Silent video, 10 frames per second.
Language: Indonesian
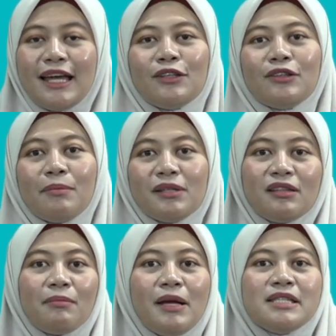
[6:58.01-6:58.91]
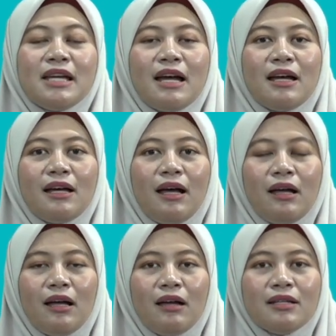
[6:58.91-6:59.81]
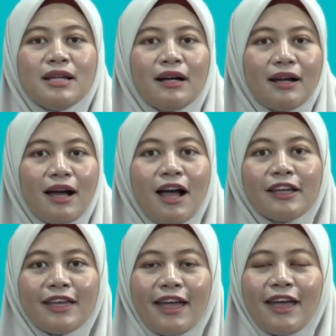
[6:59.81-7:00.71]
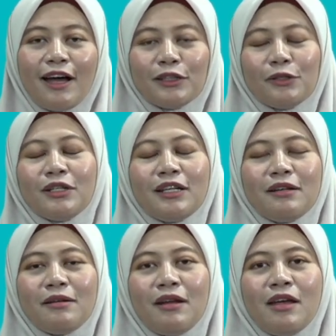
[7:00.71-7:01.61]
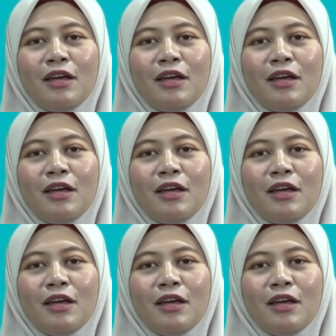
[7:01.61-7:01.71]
Nah, itu tapi tetap aja uh, dangdang hage atau dengan